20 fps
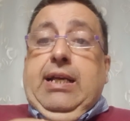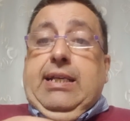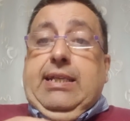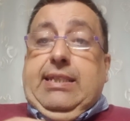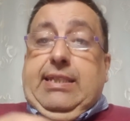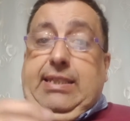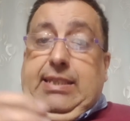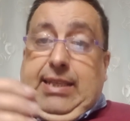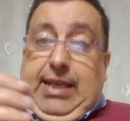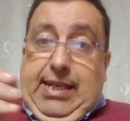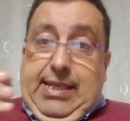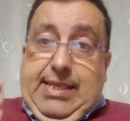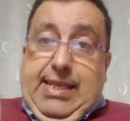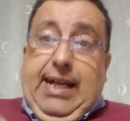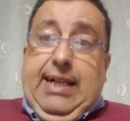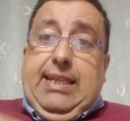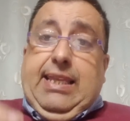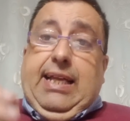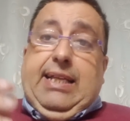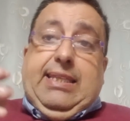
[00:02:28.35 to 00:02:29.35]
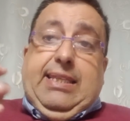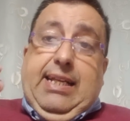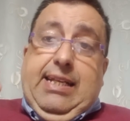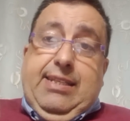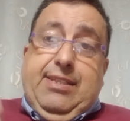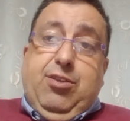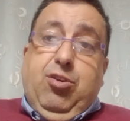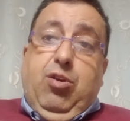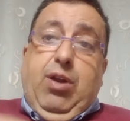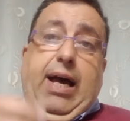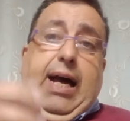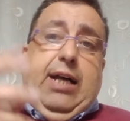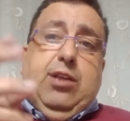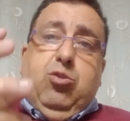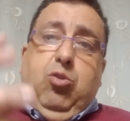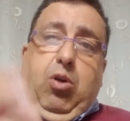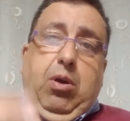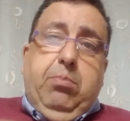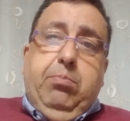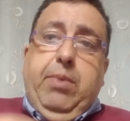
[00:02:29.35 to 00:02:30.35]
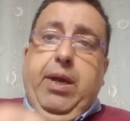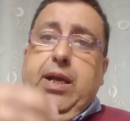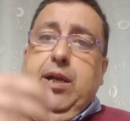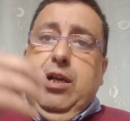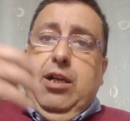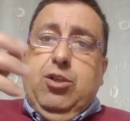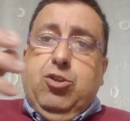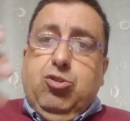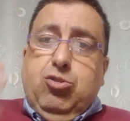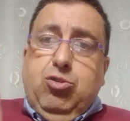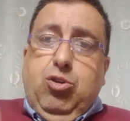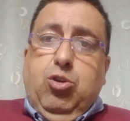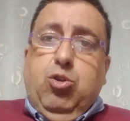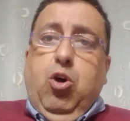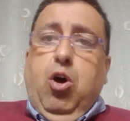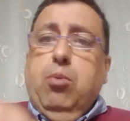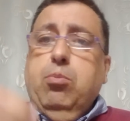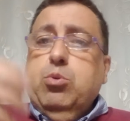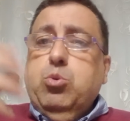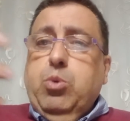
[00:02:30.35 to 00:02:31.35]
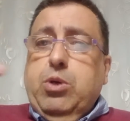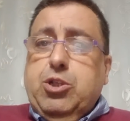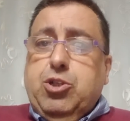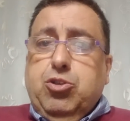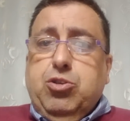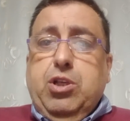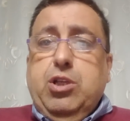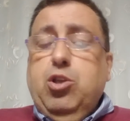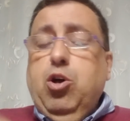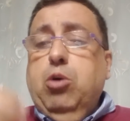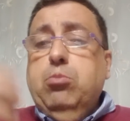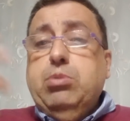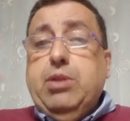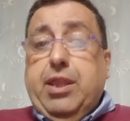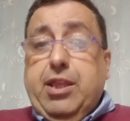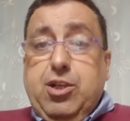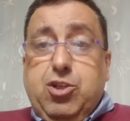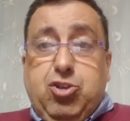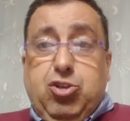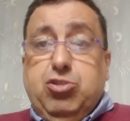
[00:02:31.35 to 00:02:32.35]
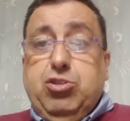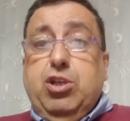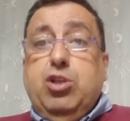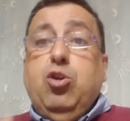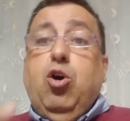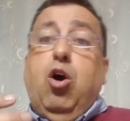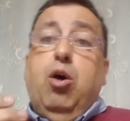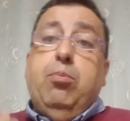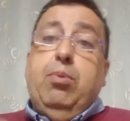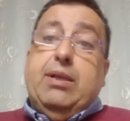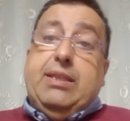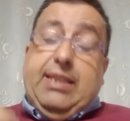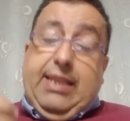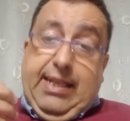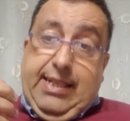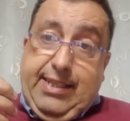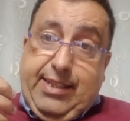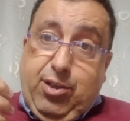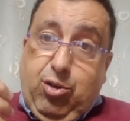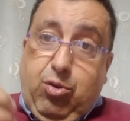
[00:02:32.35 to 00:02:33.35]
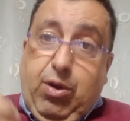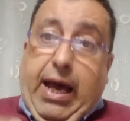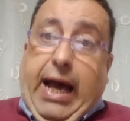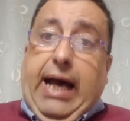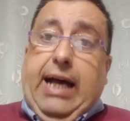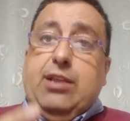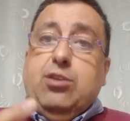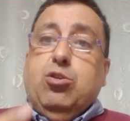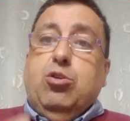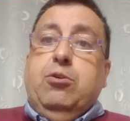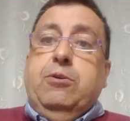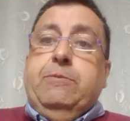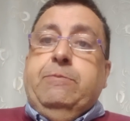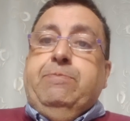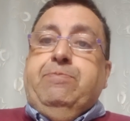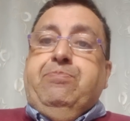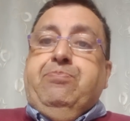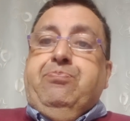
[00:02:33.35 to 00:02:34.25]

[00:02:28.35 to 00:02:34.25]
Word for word: senz'altro attenzionato almeno il giorno dopo, due giorni dopo, tre giorni dopo, attenzionato